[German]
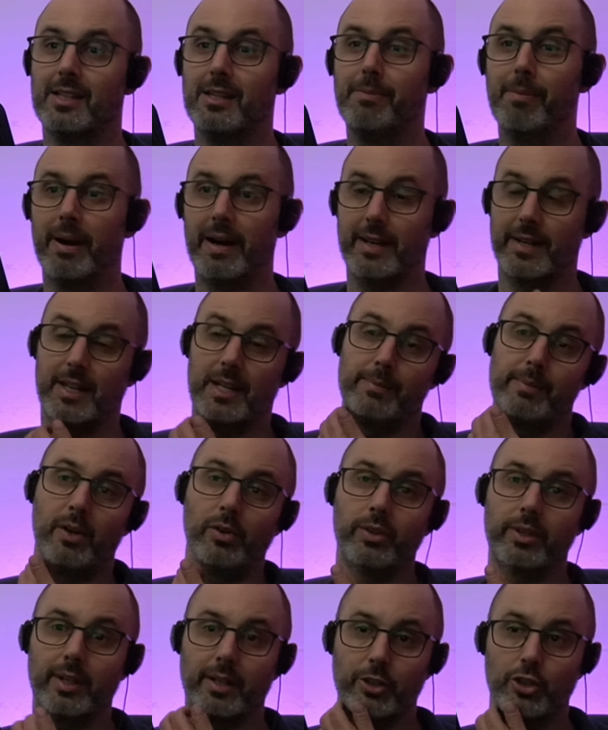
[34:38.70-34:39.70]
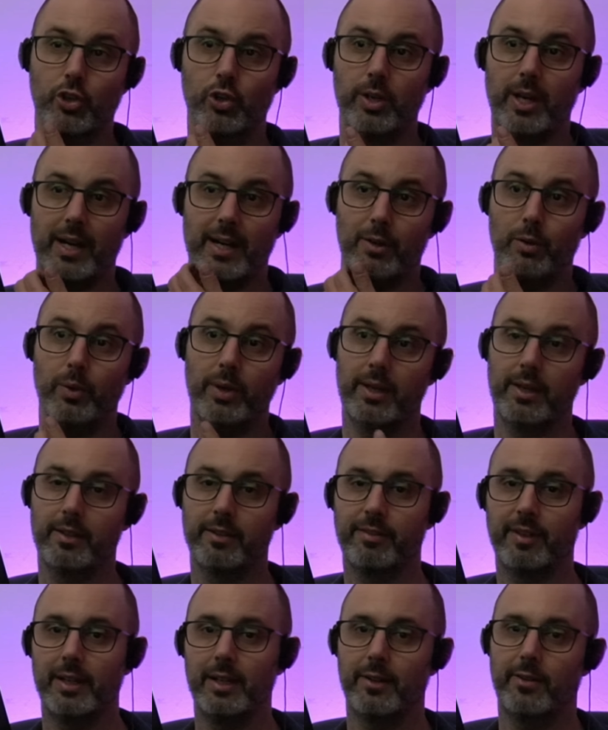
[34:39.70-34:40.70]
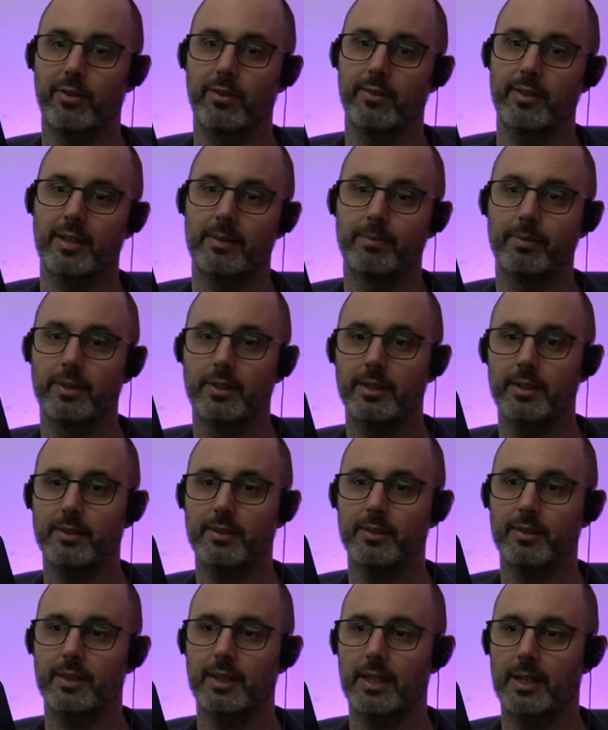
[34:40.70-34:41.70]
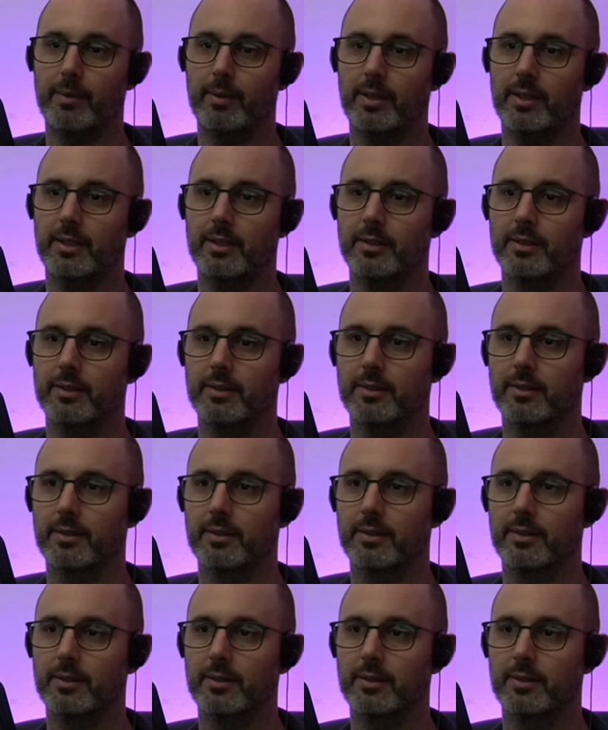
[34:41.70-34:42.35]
Die beiden haben auch eine ganz schöne AOE-Gewalt zusammen, ne? Aber...